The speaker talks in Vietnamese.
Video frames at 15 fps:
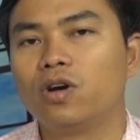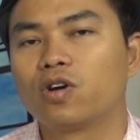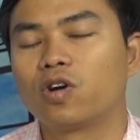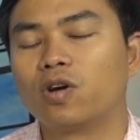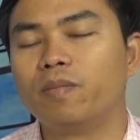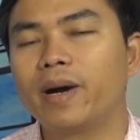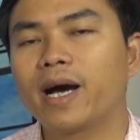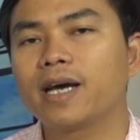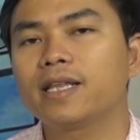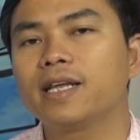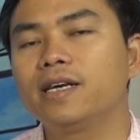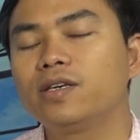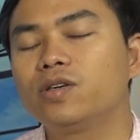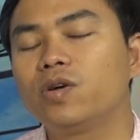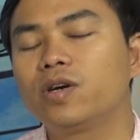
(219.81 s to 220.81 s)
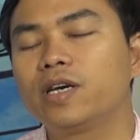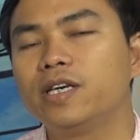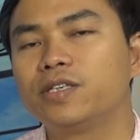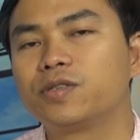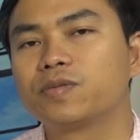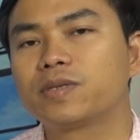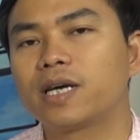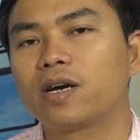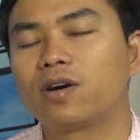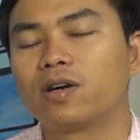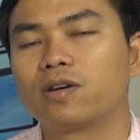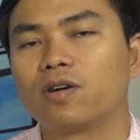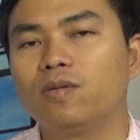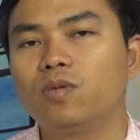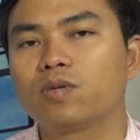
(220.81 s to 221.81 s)
còn marketing đôi khi chúng ta
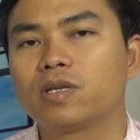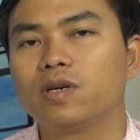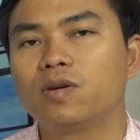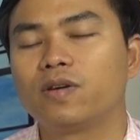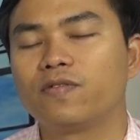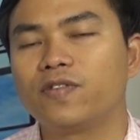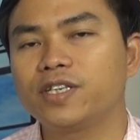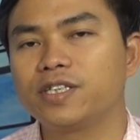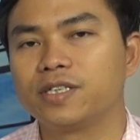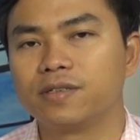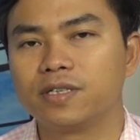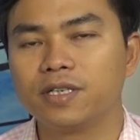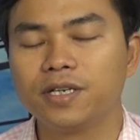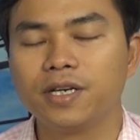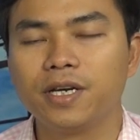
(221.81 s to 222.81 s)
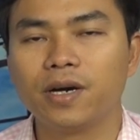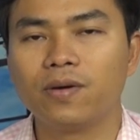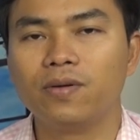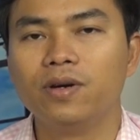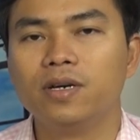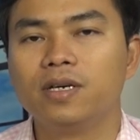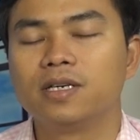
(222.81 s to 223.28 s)
còn có mục tiêu là phát triển thương hiệu